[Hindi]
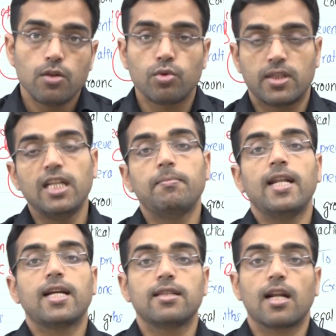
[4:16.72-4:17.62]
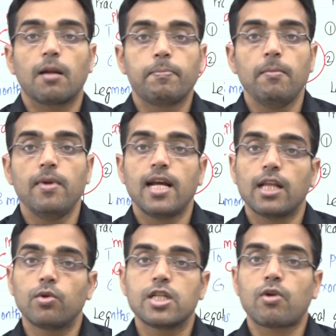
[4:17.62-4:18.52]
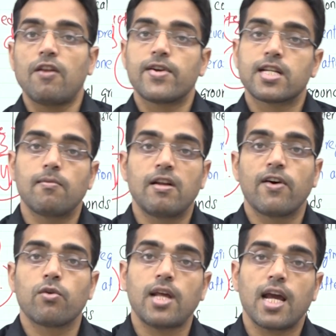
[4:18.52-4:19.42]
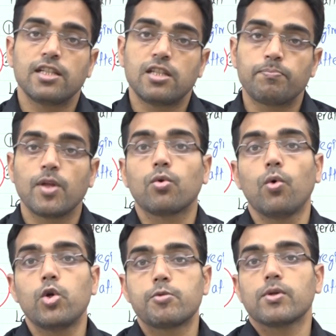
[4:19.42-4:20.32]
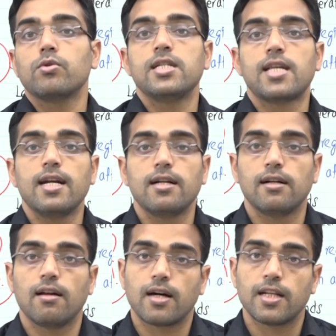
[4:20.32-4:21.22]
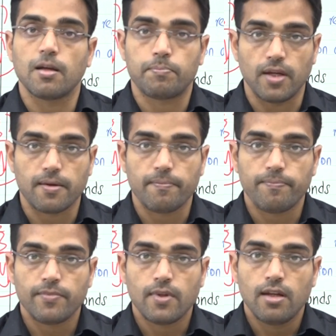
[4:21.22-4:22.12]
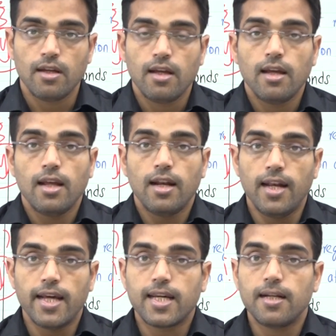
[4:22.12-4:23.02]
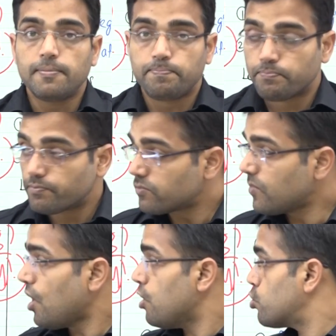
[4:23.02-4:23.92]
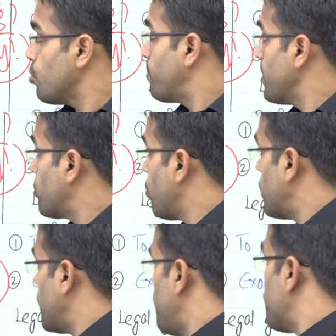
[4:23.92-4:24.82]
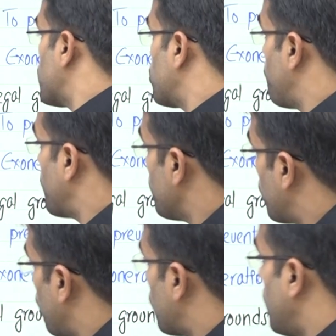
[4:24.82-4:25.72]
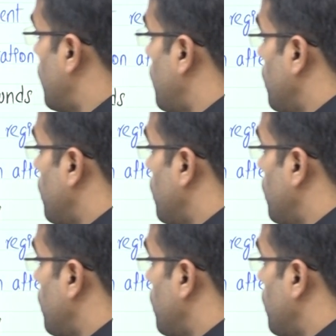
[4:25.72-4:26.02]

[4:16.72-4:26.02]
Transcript: तो तीन महीने के अंदर अगर अपील मिल गया तो डिस्कालिफिकेशन अब डिफर हो जाएगा जब तक कोर्ट उस पर कुछ डिसाइड ना करे तब तक लेकिन सुप्रीम कोर्ट ने सुप्रीम कोर्ट ने